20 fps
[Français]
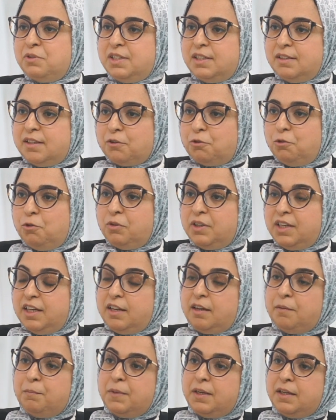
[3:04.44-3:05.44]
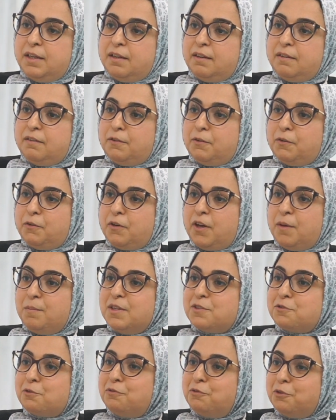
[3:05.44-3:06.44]
aussi d'inculquer à, mes, à
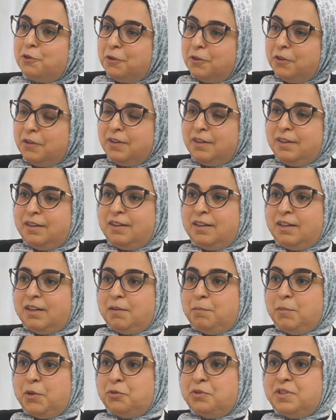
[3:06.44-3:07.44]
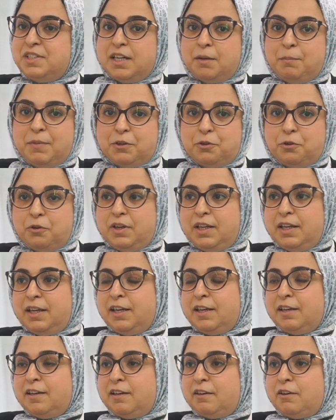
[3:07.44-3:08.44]
mes enfants, mais aussi à mes
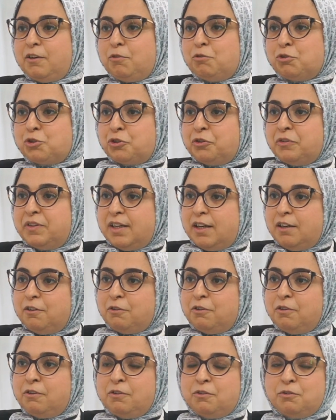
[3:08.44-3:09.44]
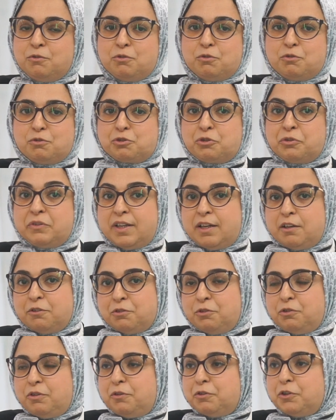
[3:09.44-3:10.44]
collègues, aux jeunes talents, aux jeunes
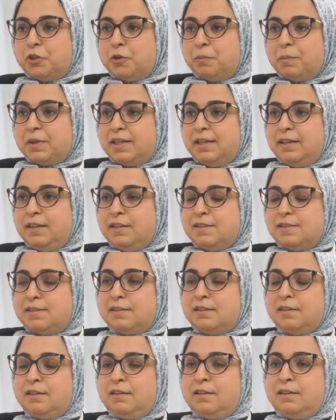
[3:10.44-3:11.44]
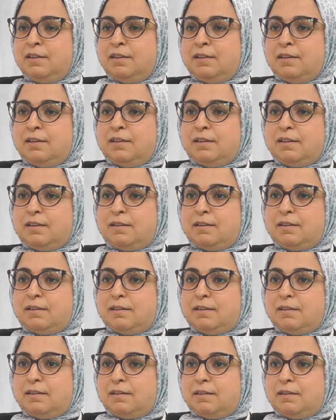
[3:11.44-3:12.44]
talents de l'entreprise.
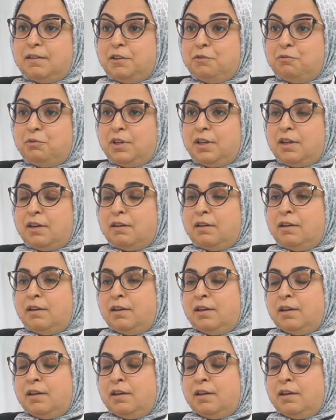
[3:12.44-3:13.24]
et voilà.